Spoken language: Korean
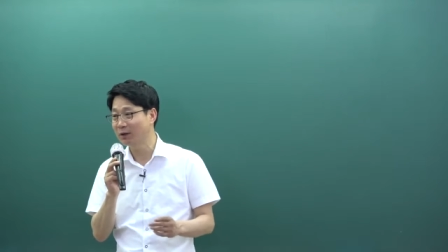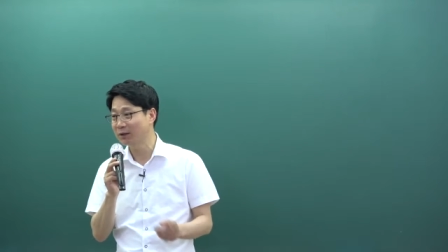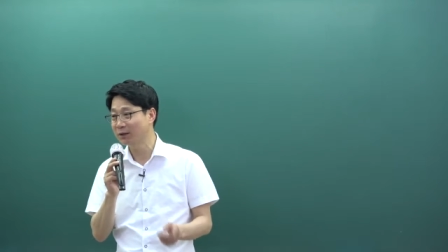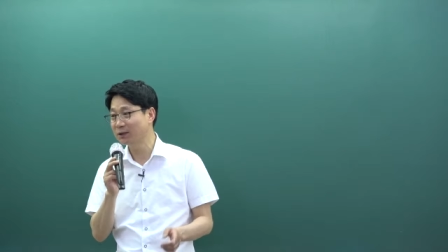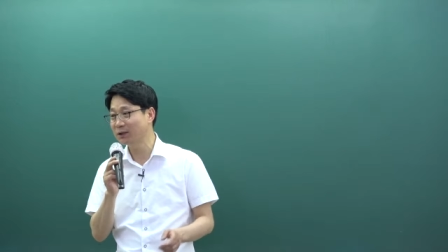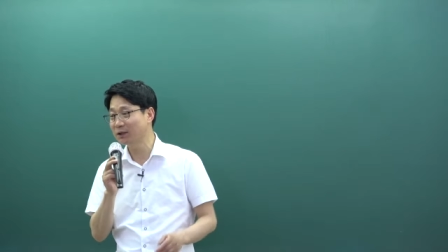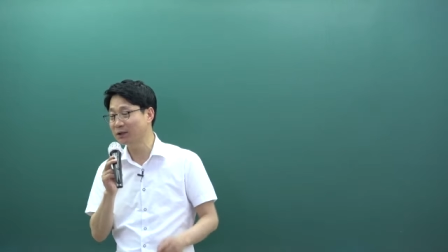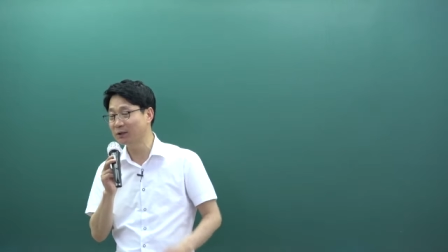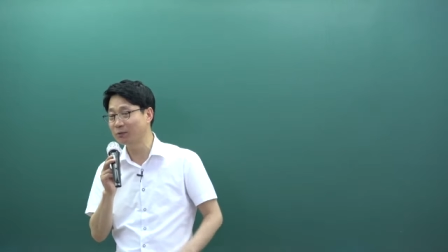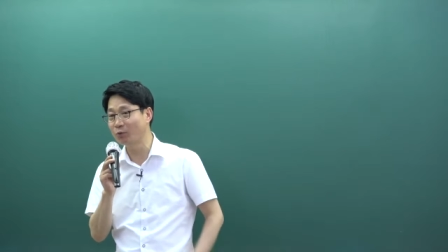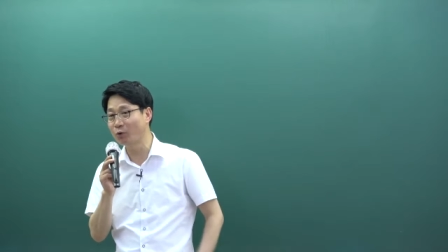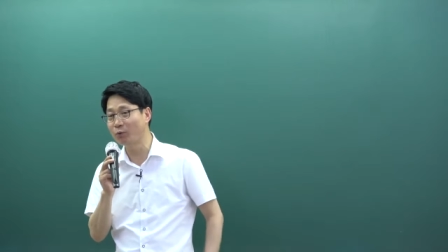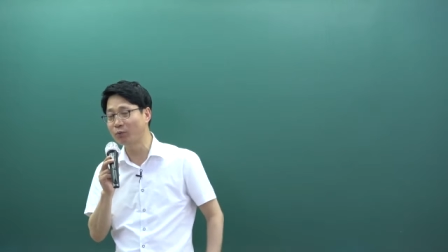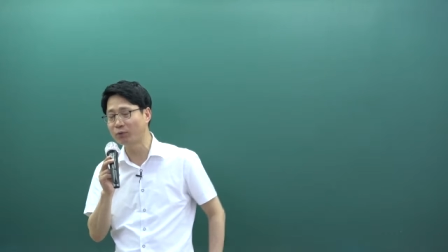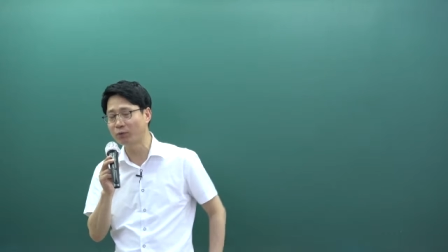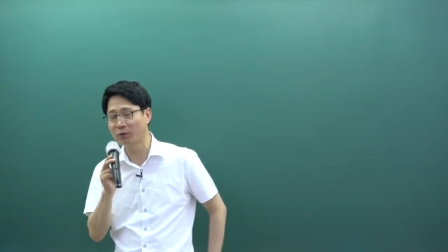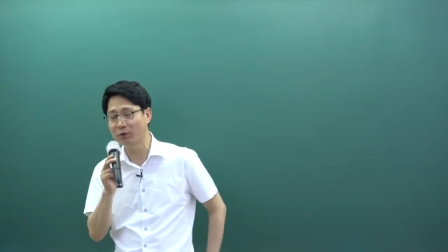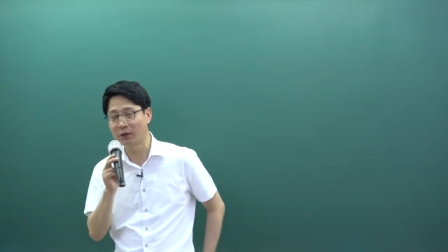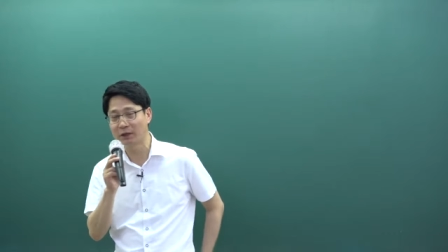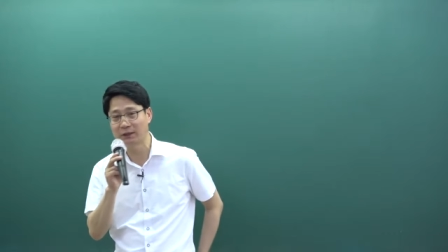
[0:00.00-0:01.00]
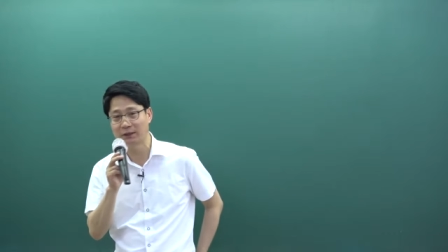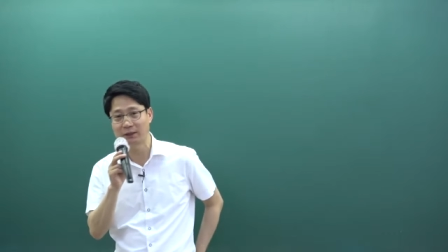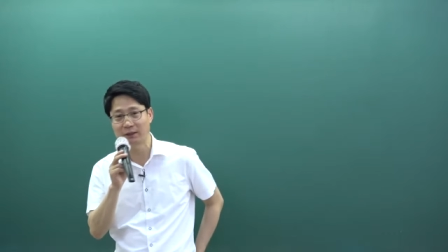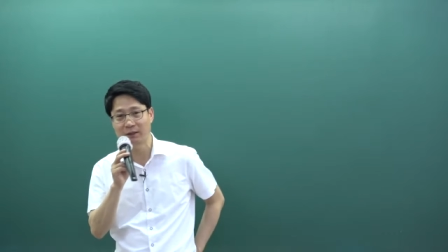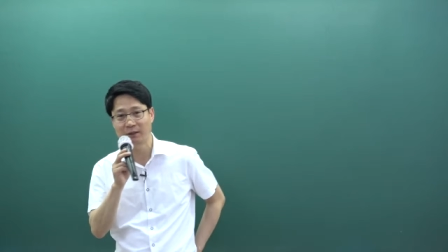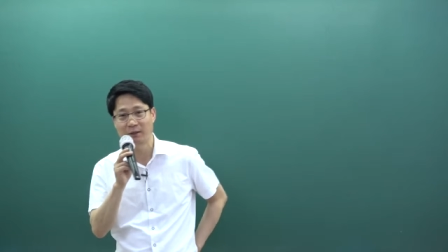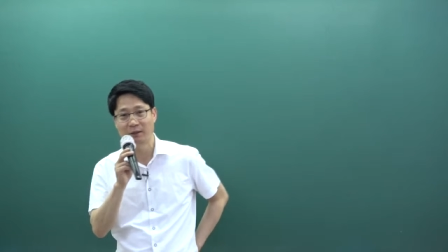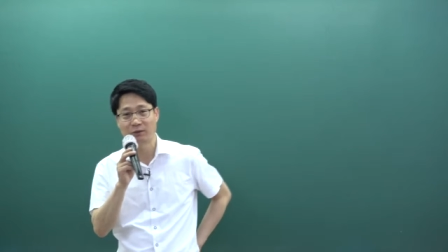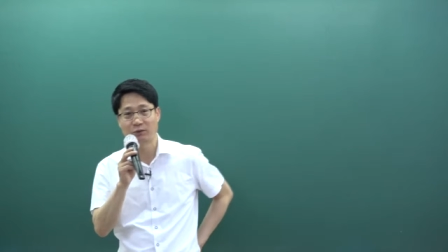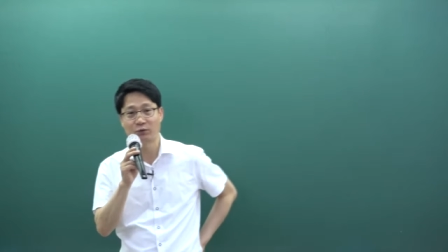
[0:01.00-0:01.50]

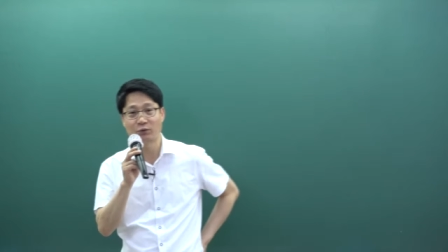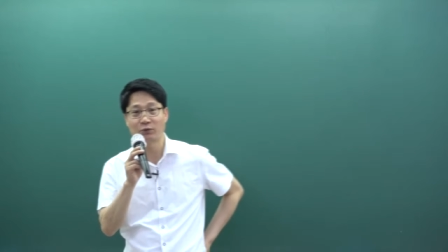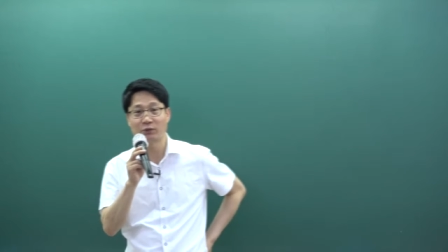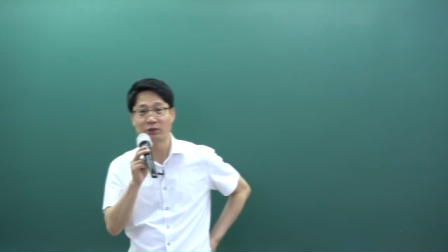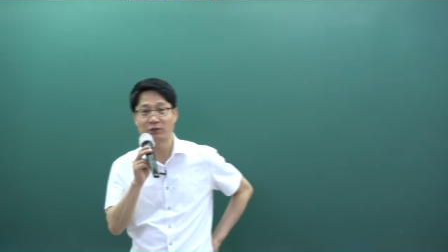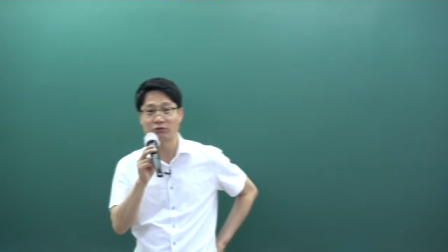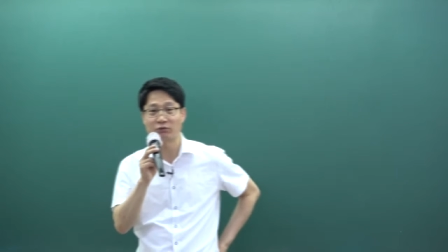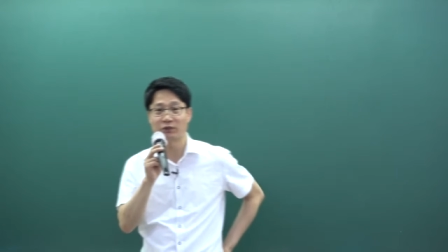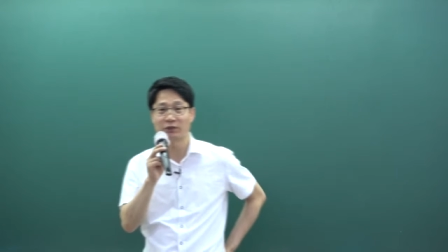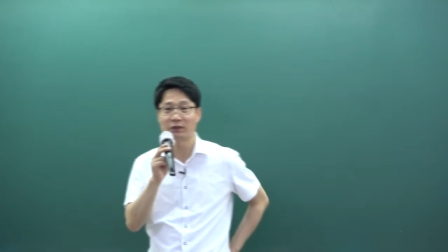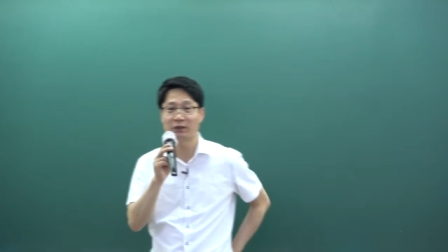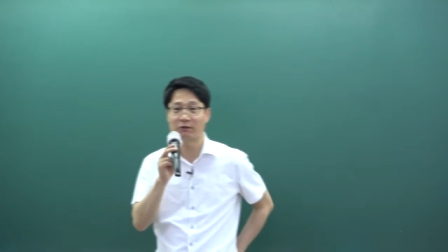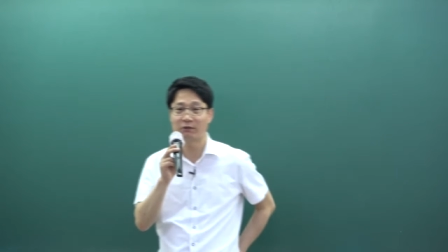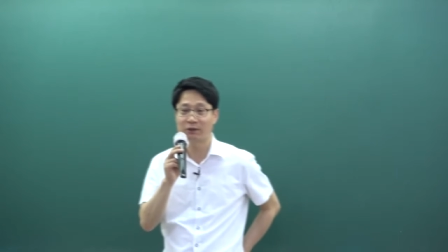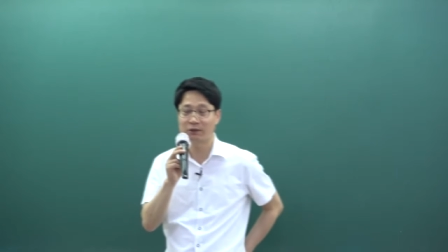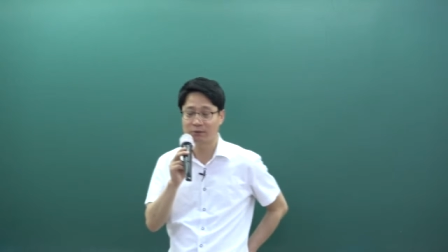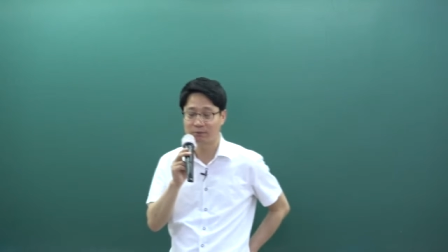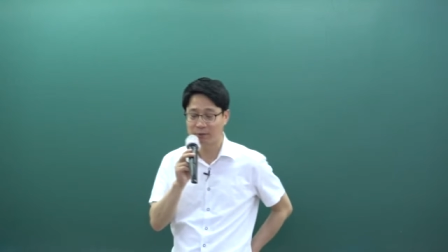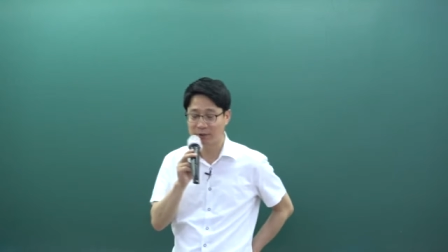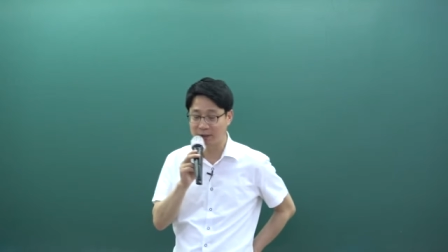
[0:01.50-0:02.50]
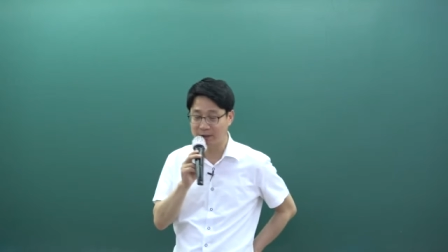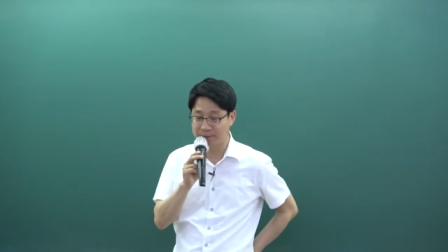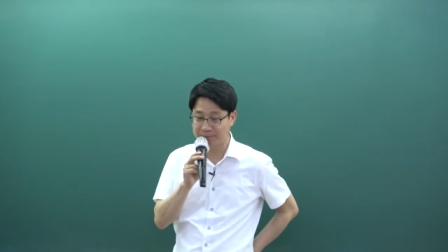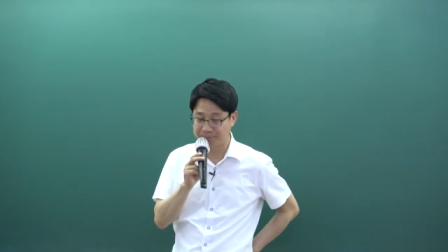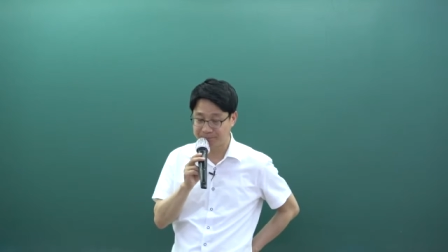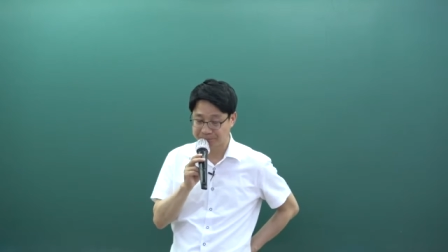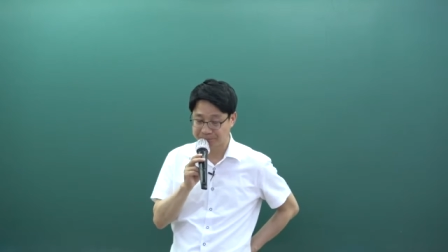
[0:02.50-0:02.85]
75%까지 적용될 수 있다고 그랬습니다.